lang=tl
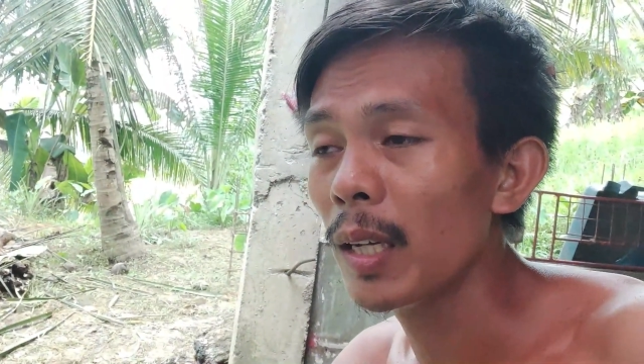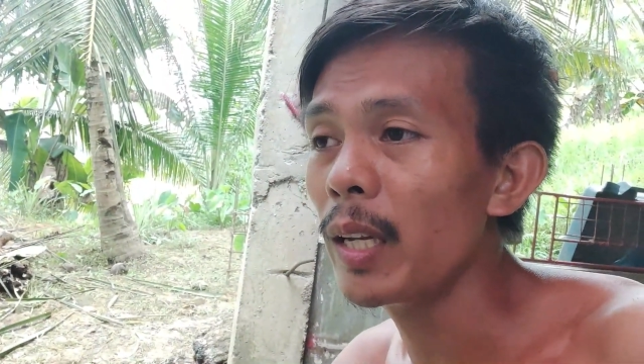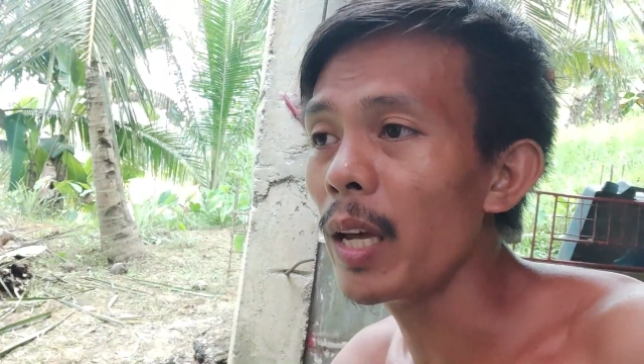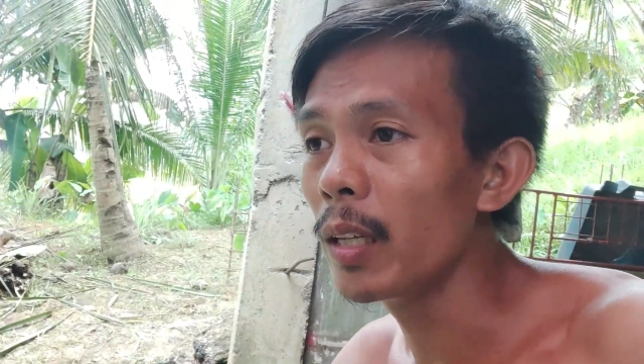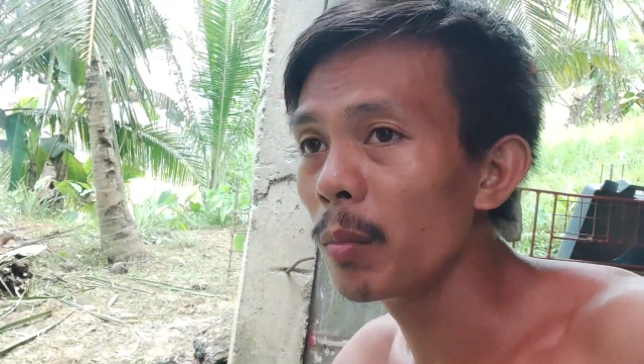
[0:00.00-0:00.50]

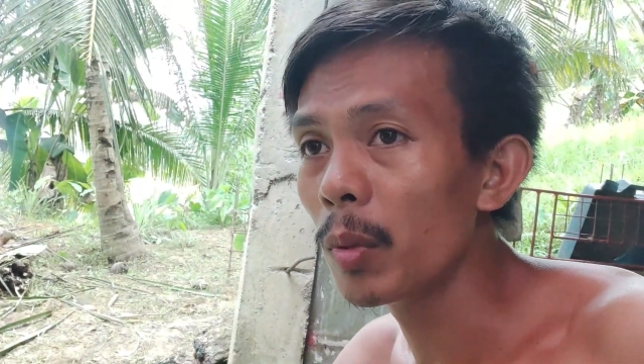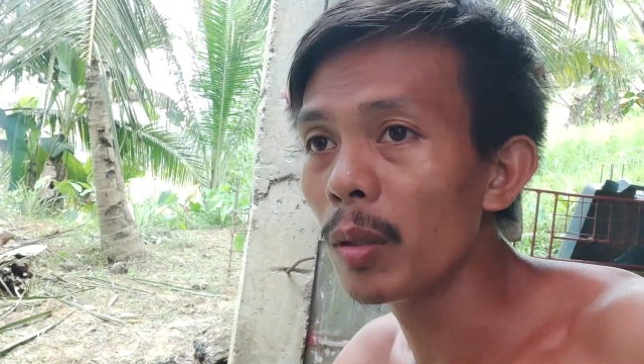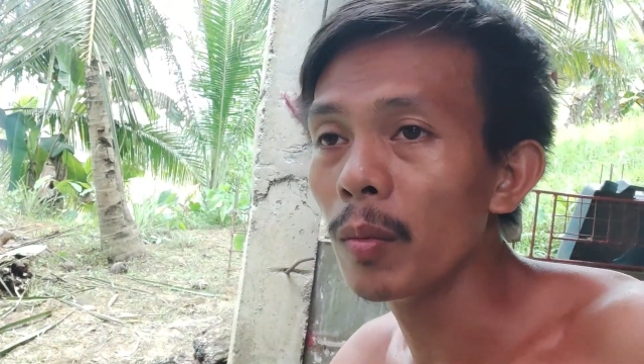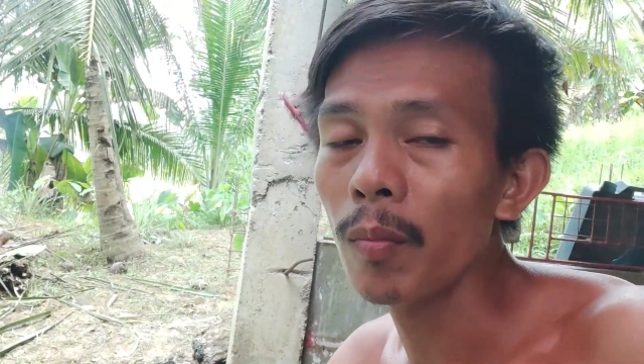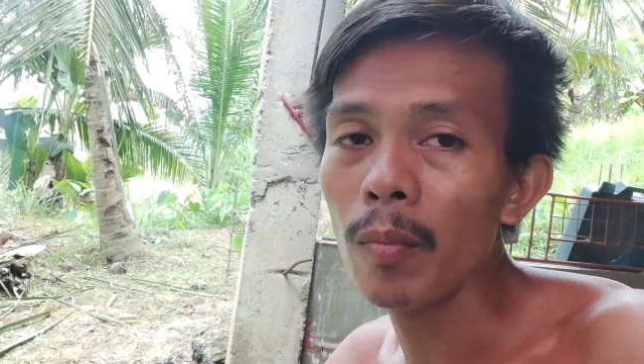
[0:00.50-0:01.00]
inahin
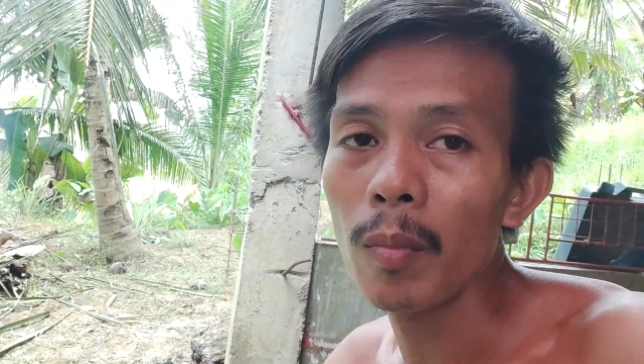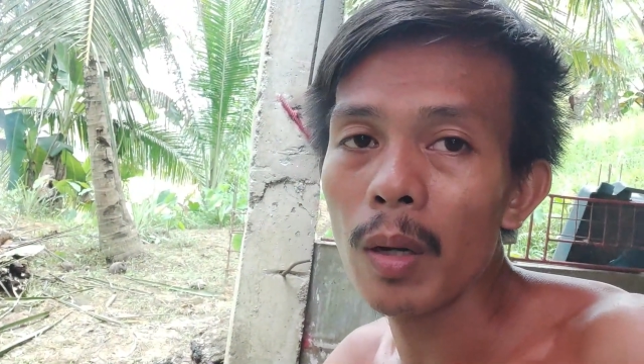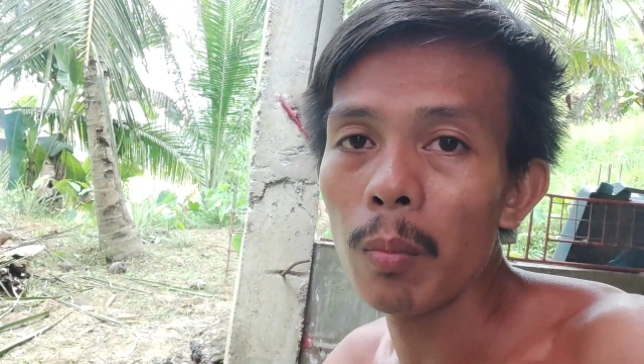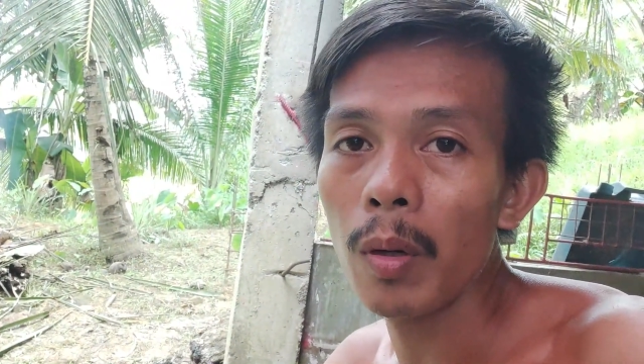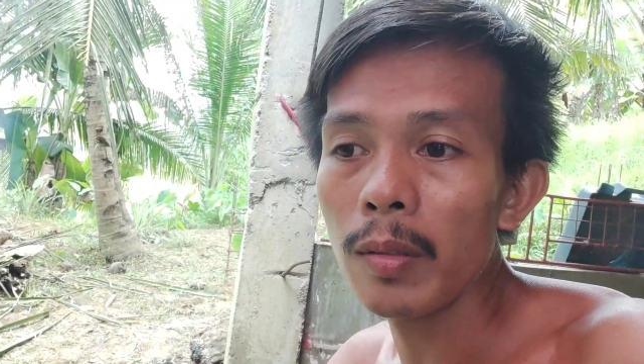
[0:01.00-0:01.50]
mo
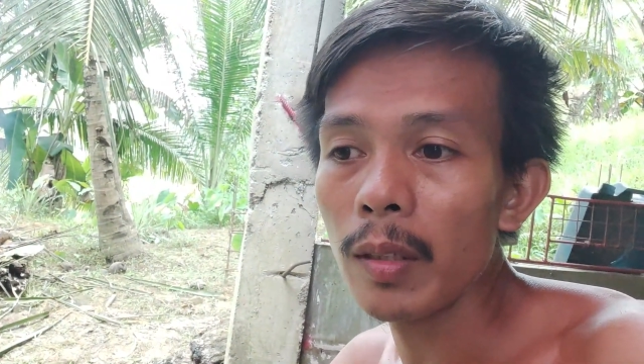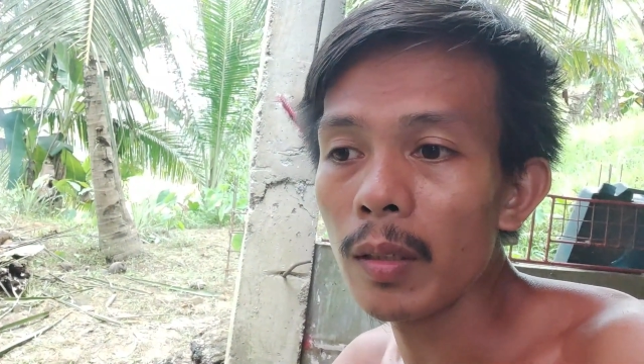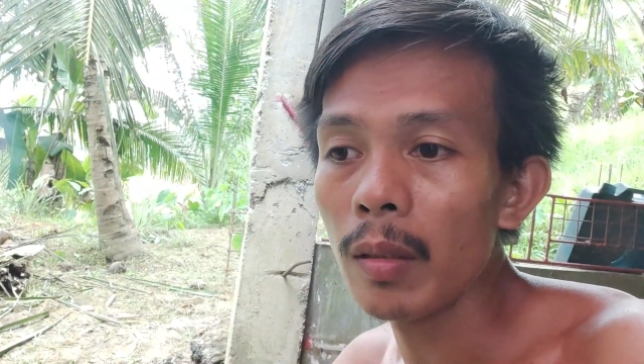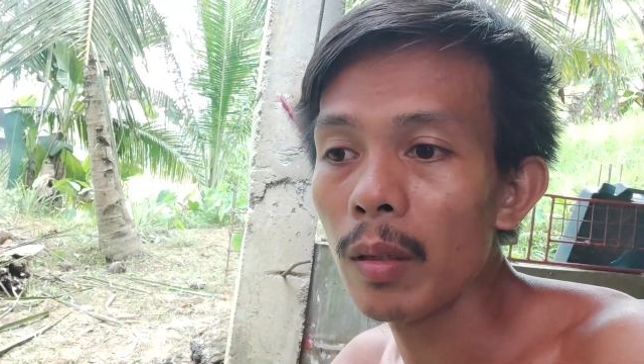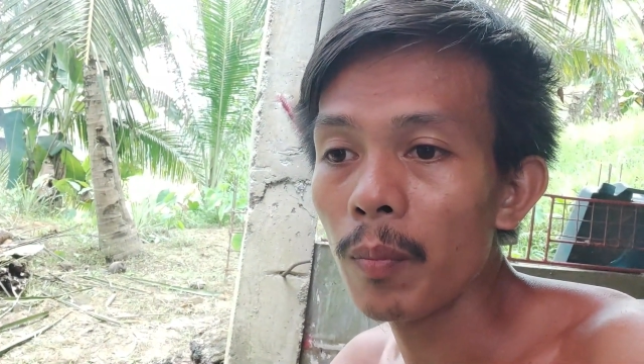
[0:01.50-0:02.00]
mga
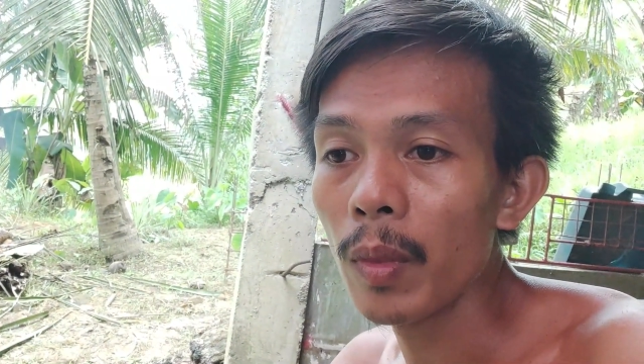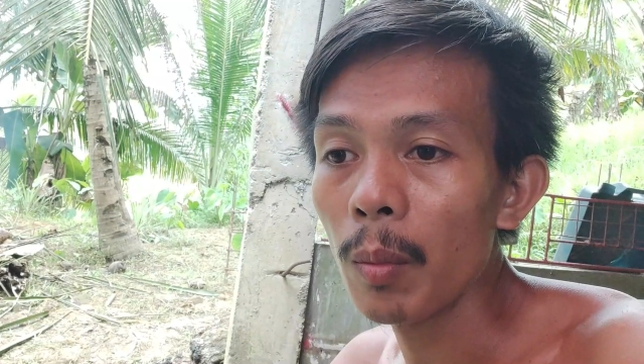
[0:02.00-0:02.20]
bossing.